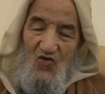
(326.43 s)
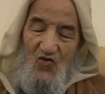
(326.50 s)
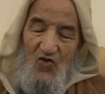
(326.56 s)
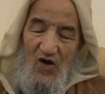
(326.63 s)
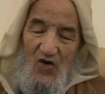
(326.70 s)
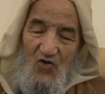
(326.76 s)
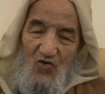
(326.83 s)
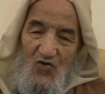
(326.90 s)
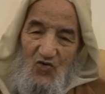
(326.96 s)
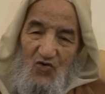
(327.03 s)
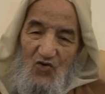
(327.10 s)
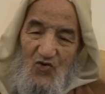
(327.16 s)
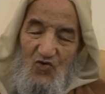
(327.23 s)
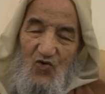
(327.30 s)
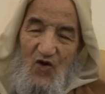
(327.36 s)

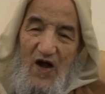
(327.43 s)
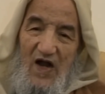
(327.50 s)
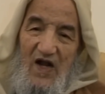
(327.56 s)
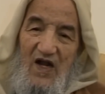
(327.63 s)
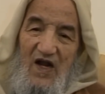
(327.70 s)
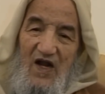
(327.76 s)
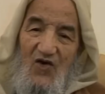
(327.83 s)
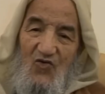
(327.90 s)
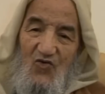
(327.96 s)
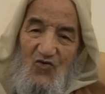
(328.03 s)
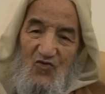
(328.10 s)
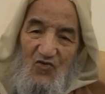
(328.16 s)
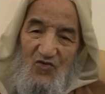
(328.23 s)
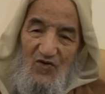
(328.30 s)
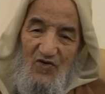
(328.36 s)
وروحه تحلق